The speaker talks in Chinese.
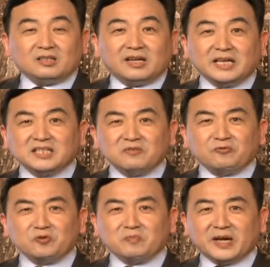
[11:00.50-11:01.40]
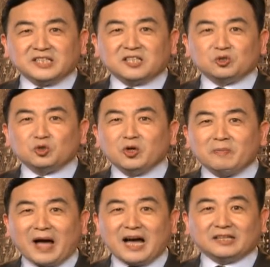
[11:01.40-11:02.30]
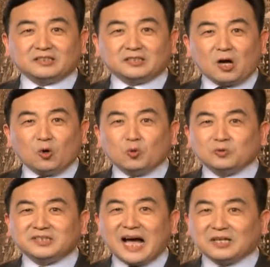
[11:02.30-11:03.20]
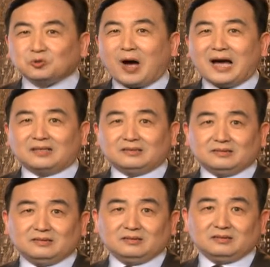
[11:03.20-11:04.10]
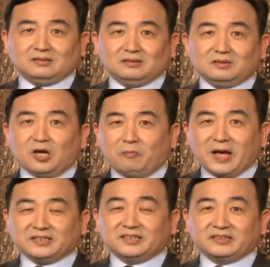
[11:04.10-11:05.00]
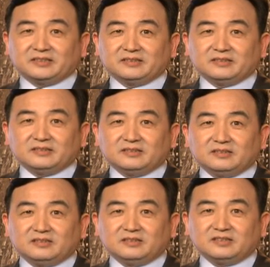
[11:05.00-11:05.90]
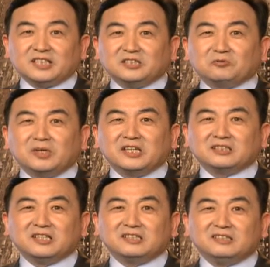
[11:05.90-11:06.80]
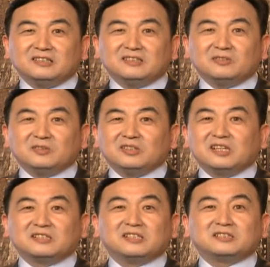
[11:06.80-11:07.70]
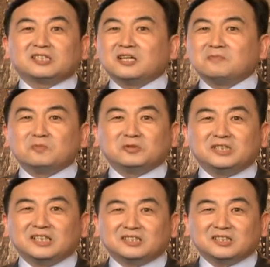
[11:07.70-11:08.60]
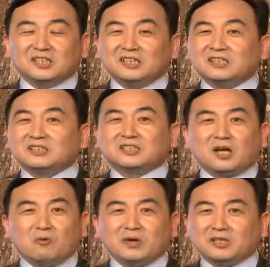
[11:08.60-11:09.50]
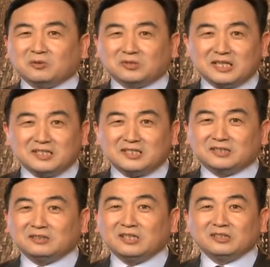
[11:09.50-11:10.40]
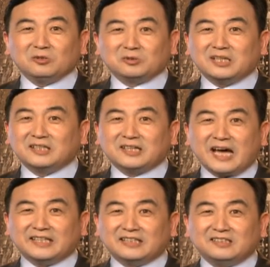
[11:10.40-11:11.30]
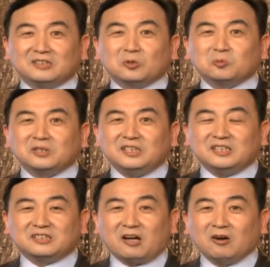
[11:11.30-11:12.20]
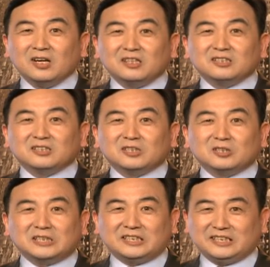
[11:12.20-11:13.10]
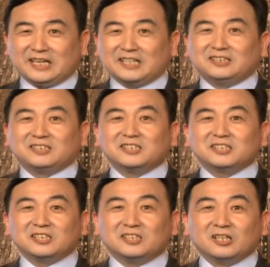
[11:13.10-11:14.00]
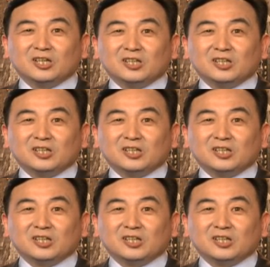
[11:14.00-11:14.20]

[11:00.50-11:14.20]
雷震富没事却把赵红霞抓了，要判刑，这种令人瞠目结舌，令稍微有人性、有人的概念的人都意识到，这简直是